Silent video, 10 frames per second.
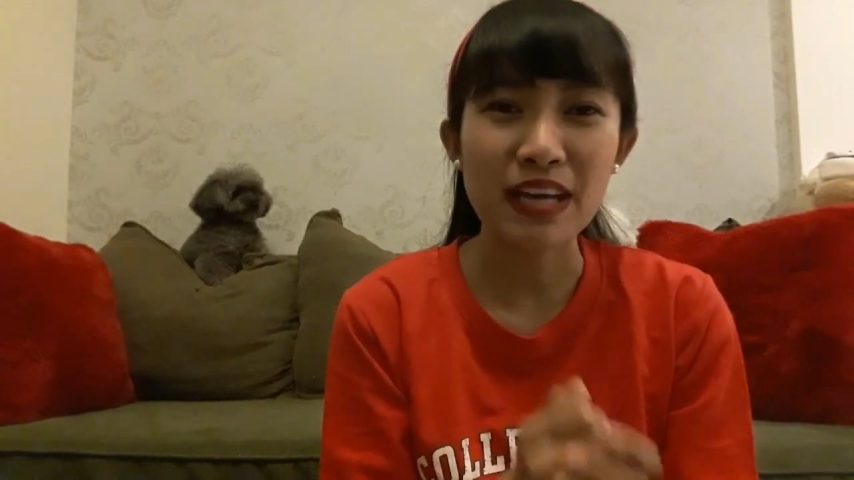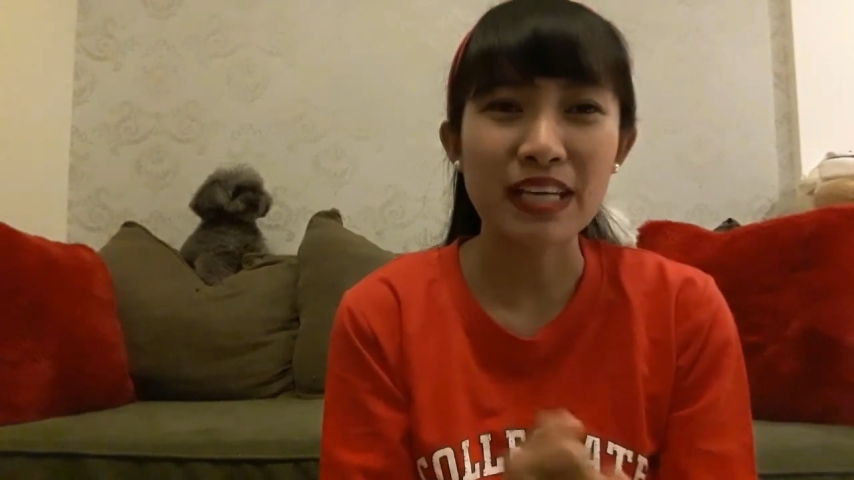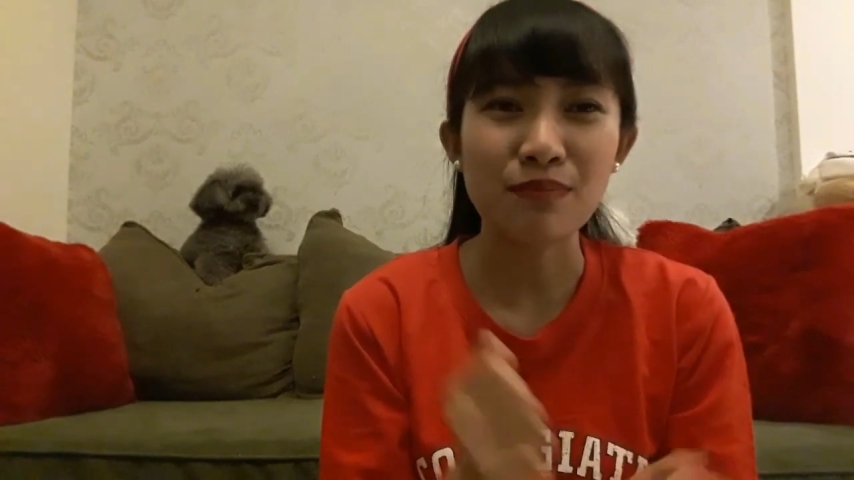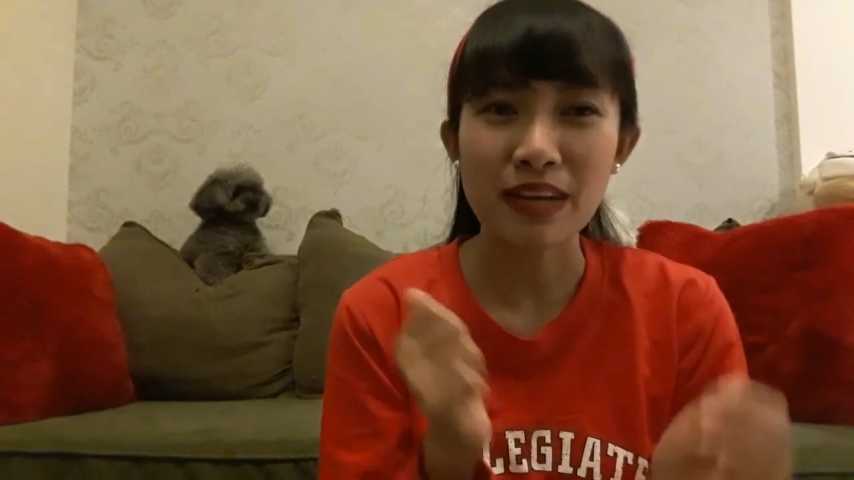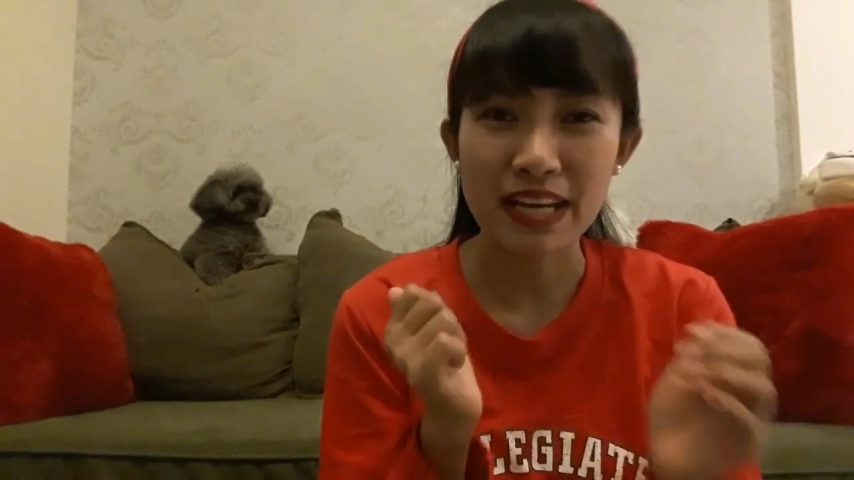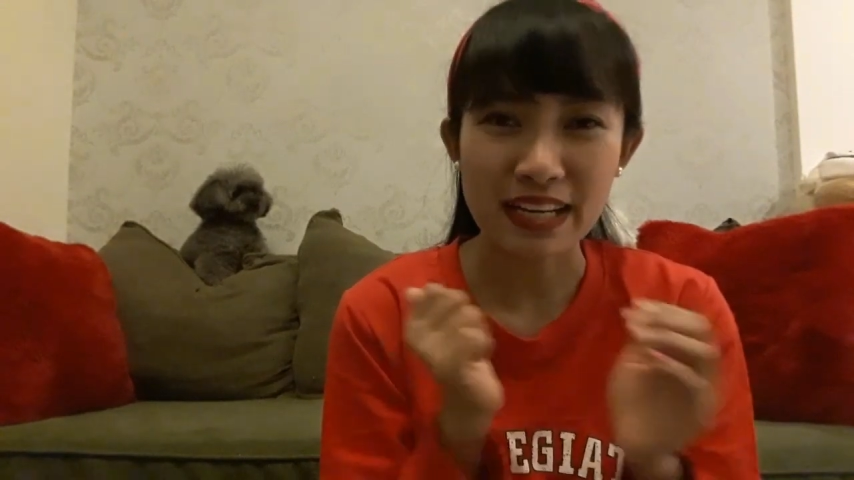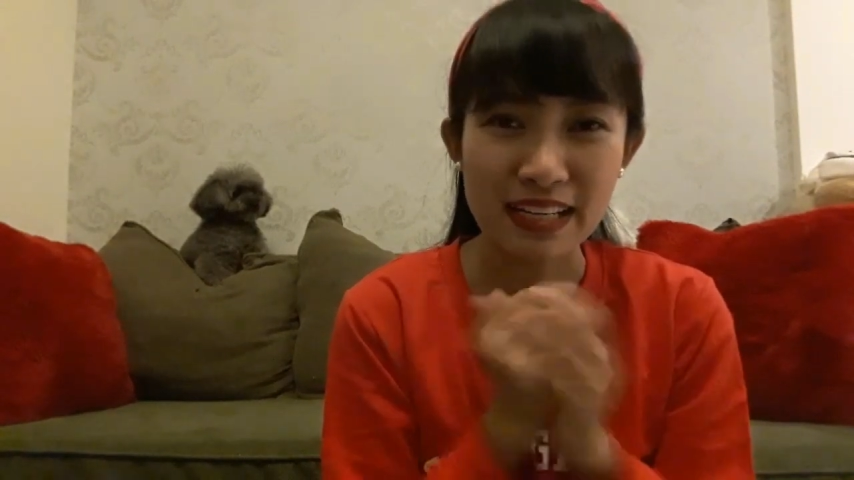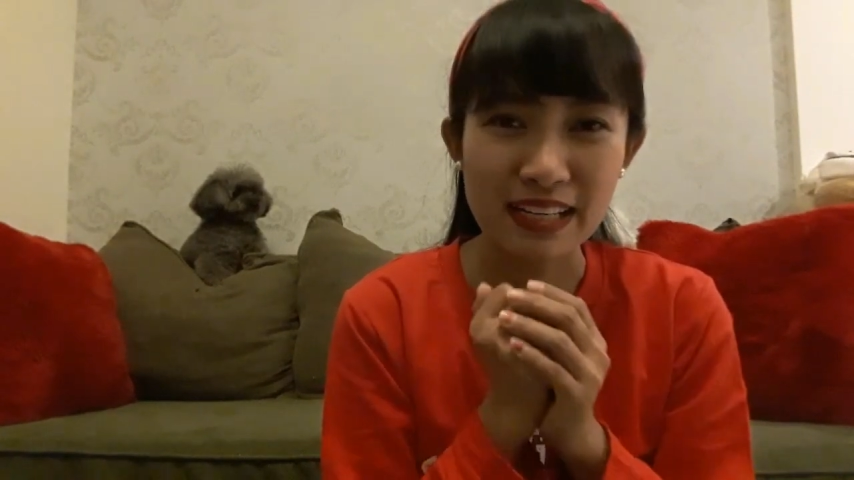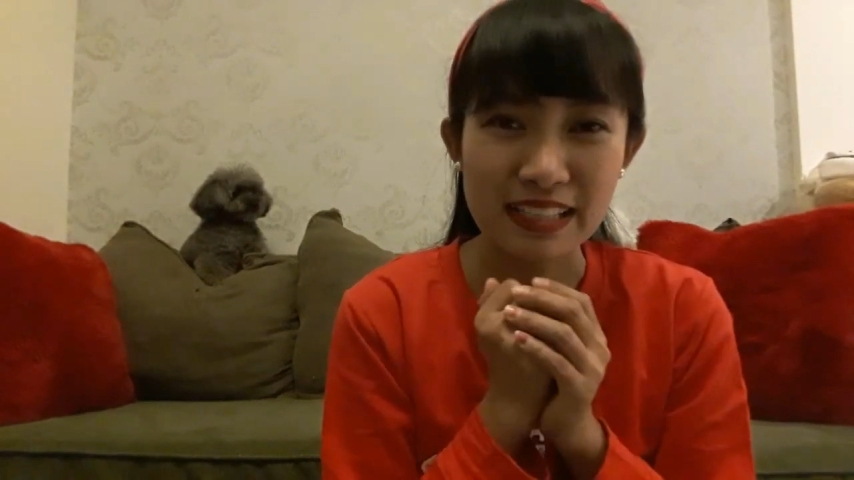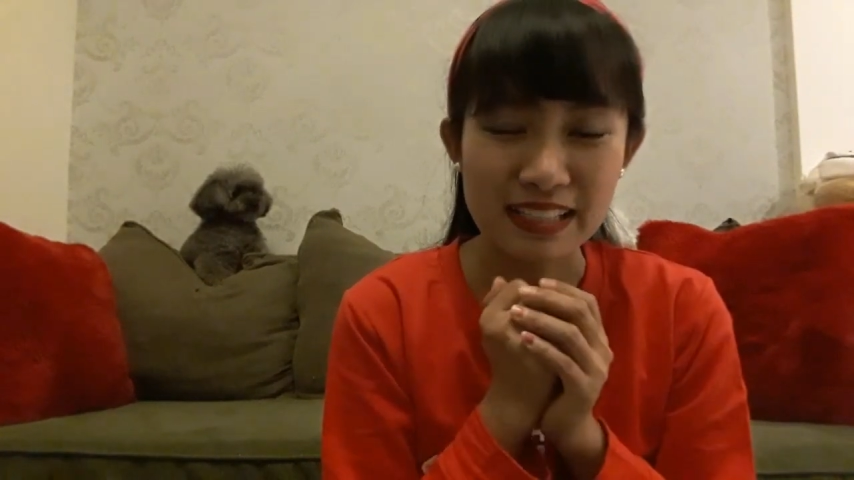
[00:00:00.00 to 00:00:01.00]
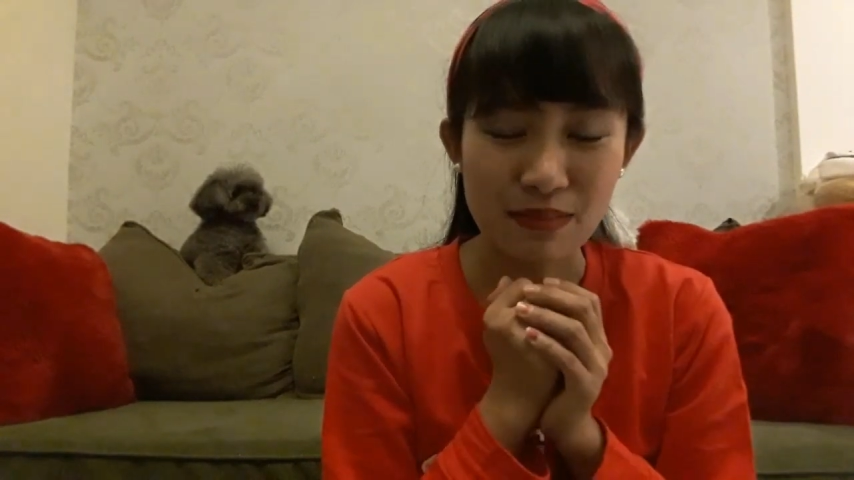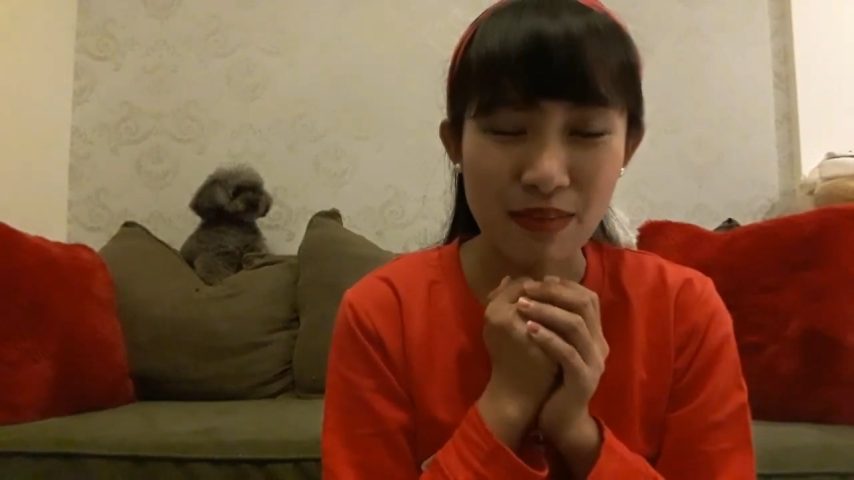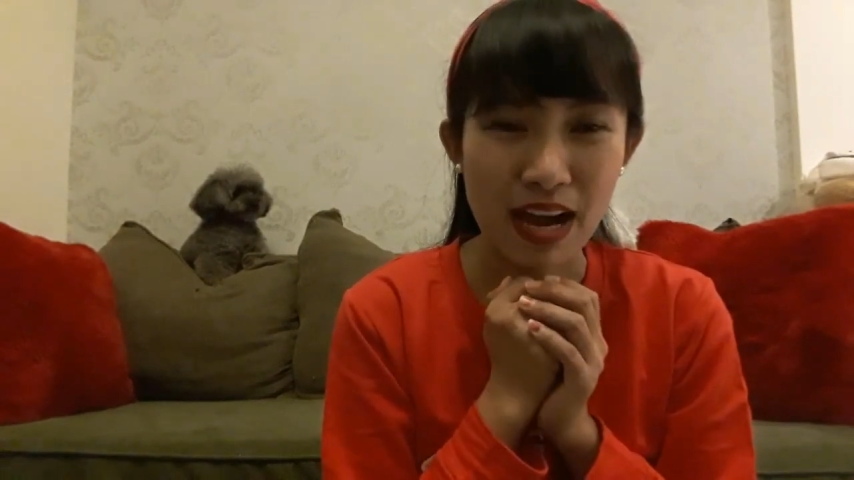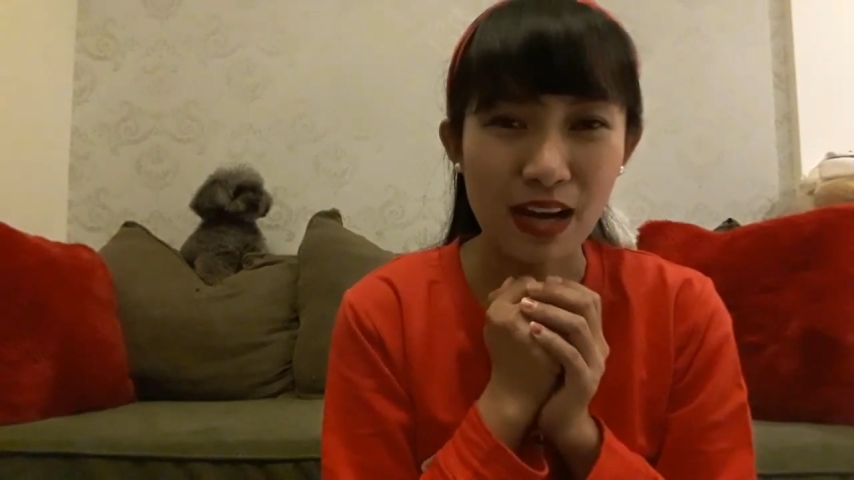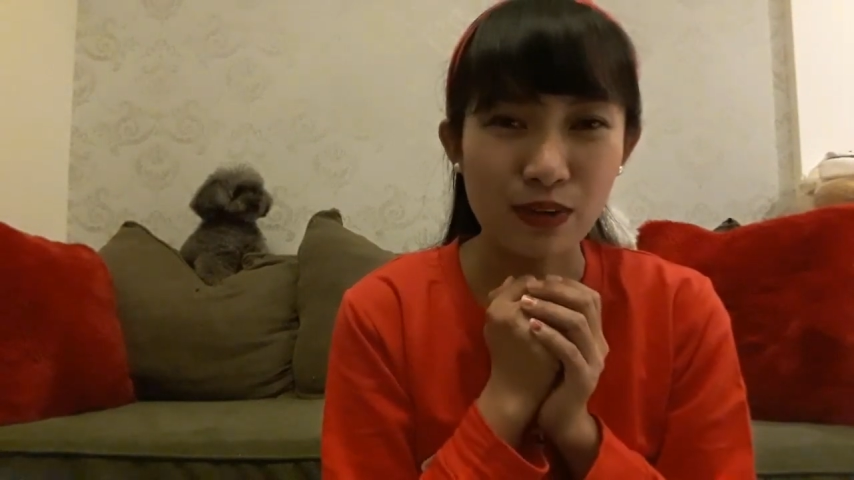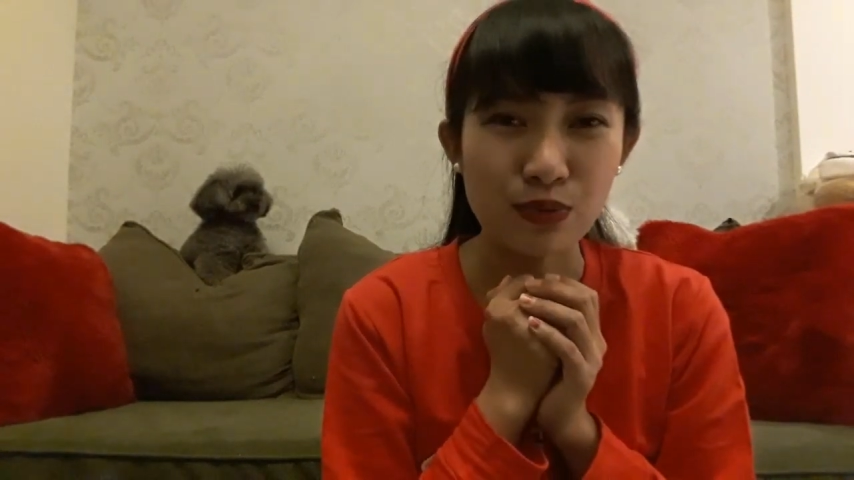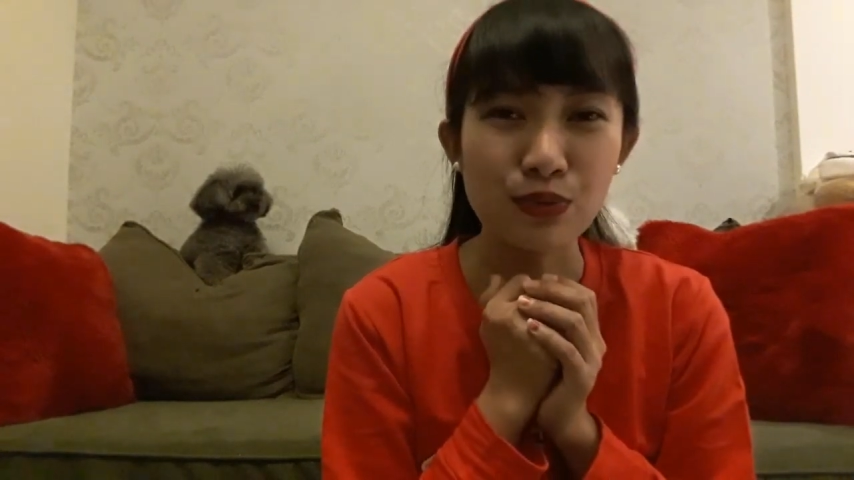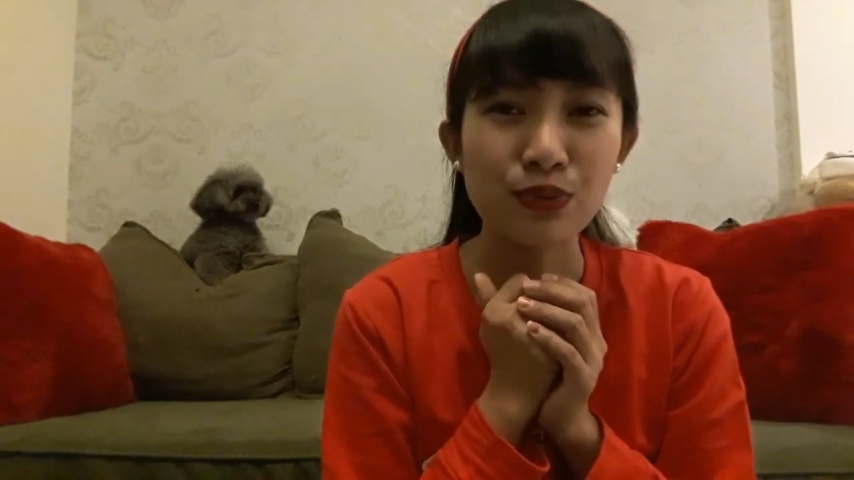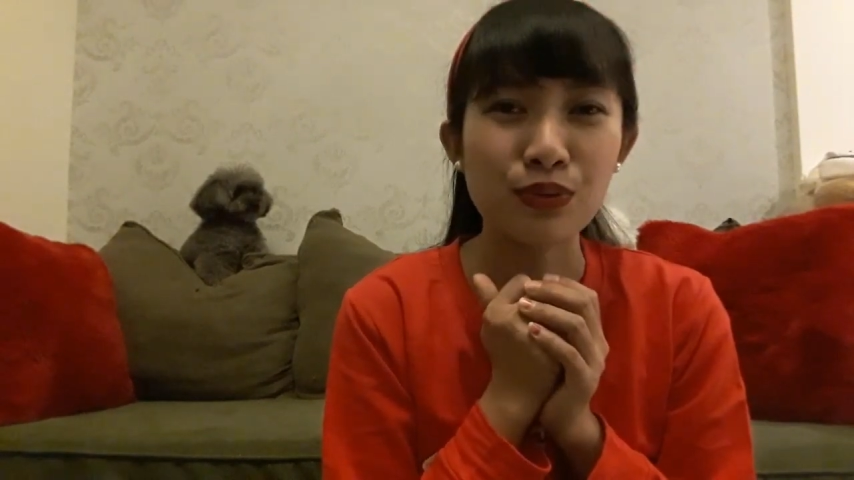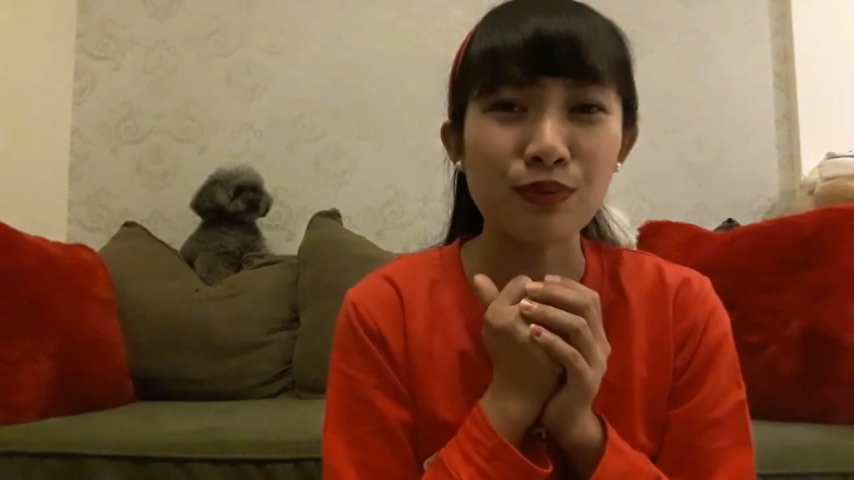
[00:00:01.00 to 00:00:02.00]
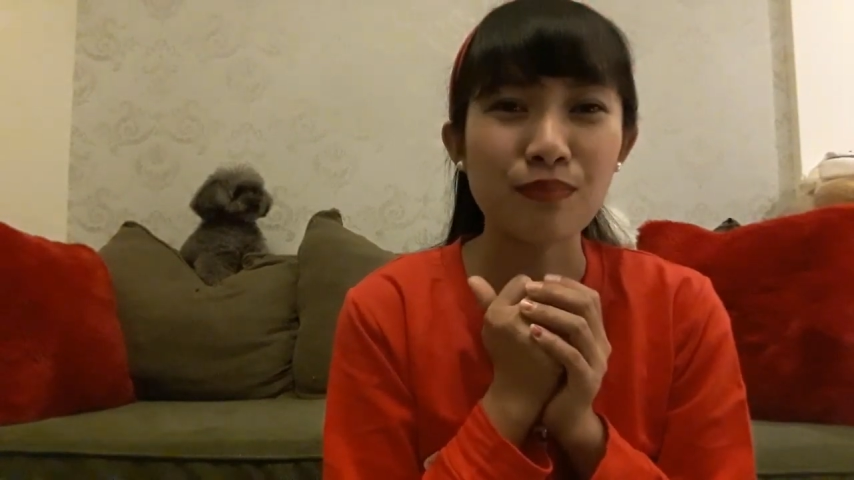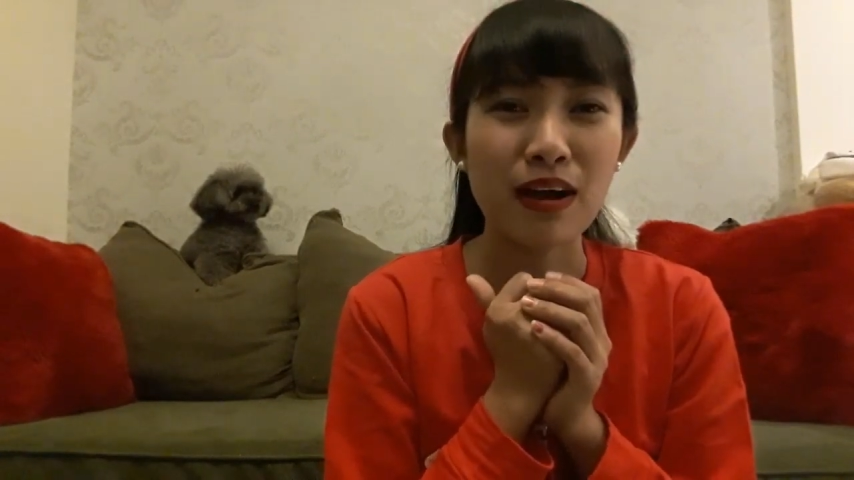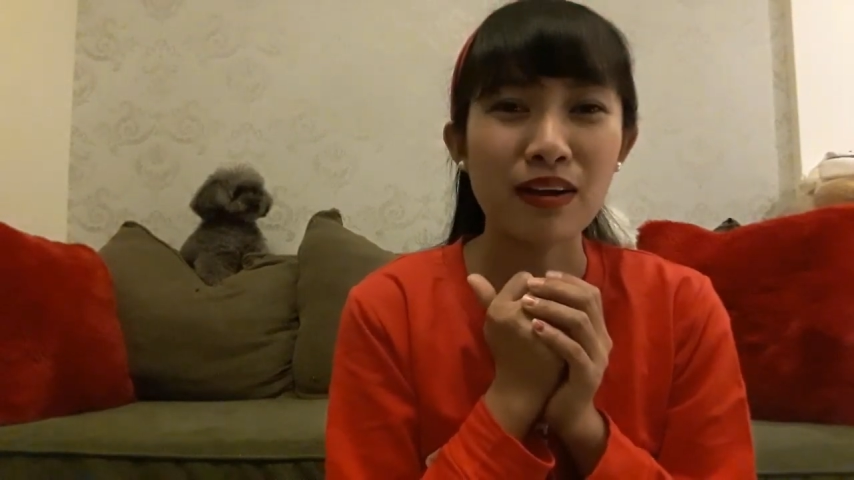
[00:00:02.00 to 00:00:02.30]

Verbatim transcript: bareng-bareng sama aku untuk